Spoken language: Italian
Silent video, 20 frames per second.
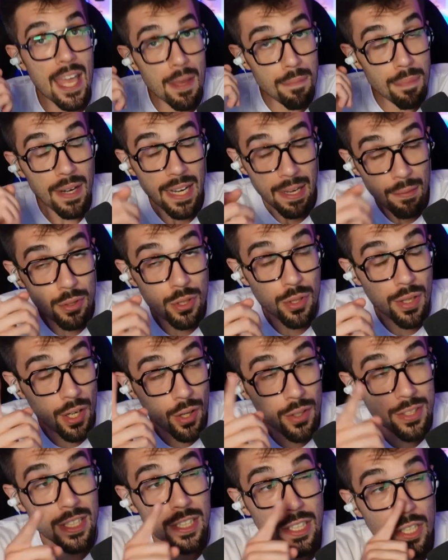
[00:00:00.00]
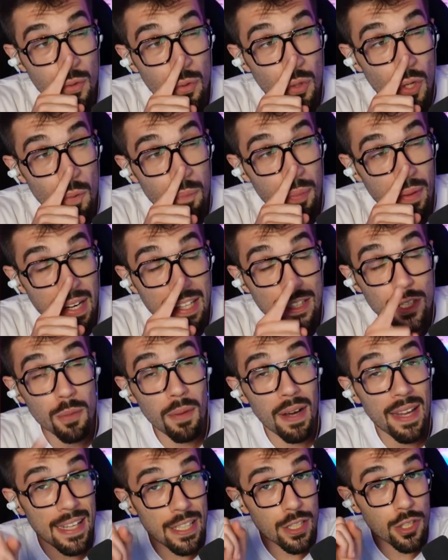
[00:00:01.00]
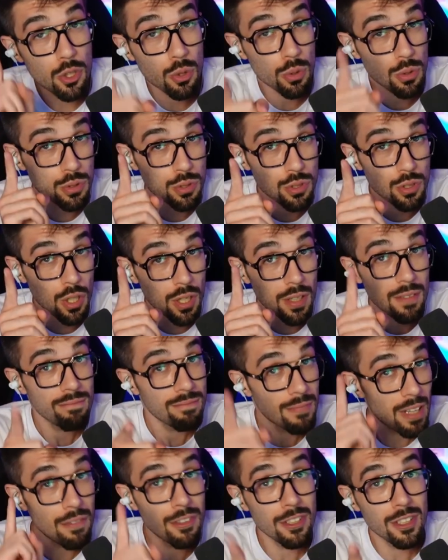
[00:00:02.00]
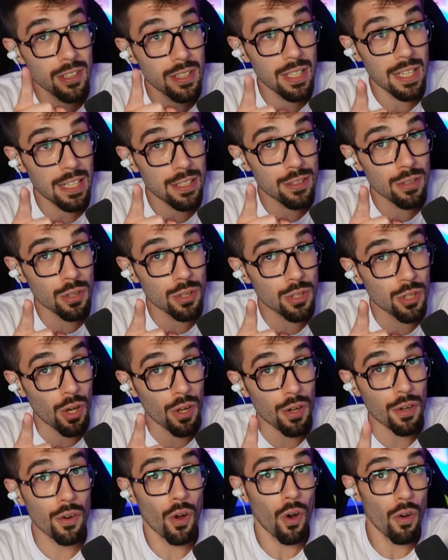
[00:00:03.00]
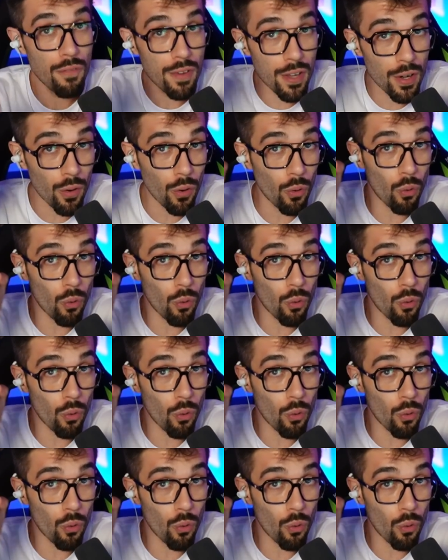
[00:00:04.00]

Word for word: e parliamo di una cosa di cui ho parlato male giusto nel video dell'altro giorno, ovvero